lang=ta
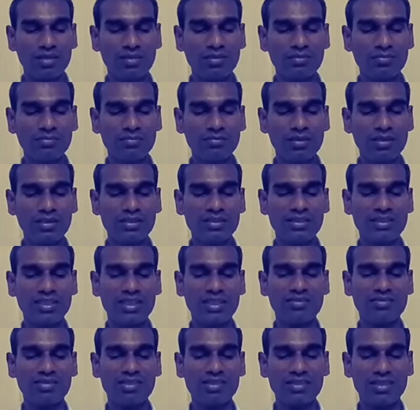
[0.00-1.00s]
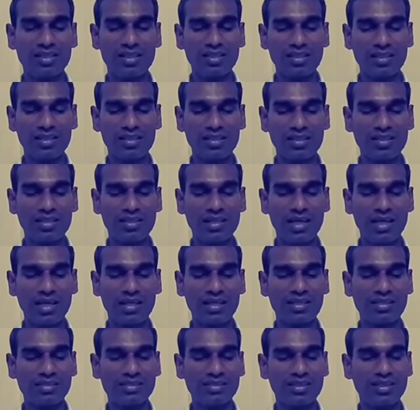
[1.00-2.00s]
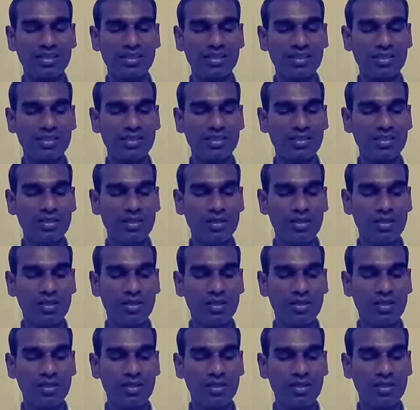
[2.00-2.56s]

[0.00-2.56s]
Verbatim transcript: அன்பா சேவை செய்யுங்க தாரணை செய்யுங்க